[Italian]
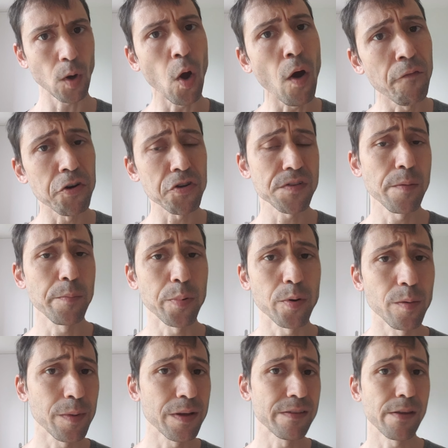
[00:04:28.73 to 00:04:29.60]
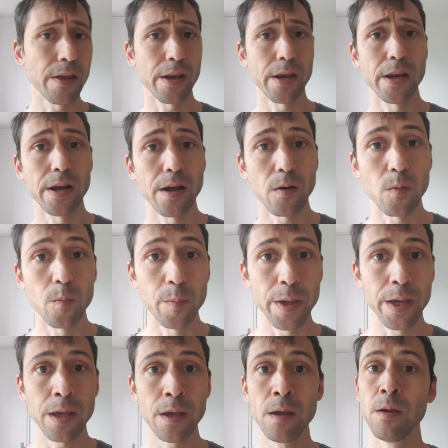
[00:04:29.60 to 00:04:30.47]
avrò sempre una mascherina con
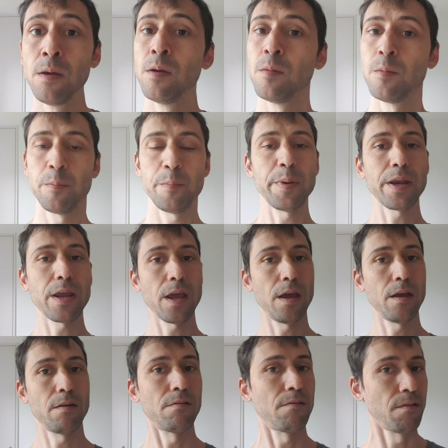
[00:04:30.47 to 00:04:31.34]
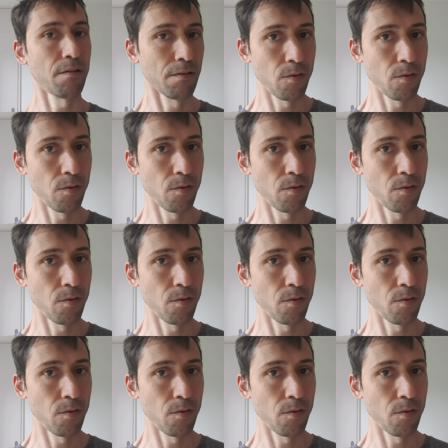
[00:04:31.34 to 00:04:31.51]
me perché uh,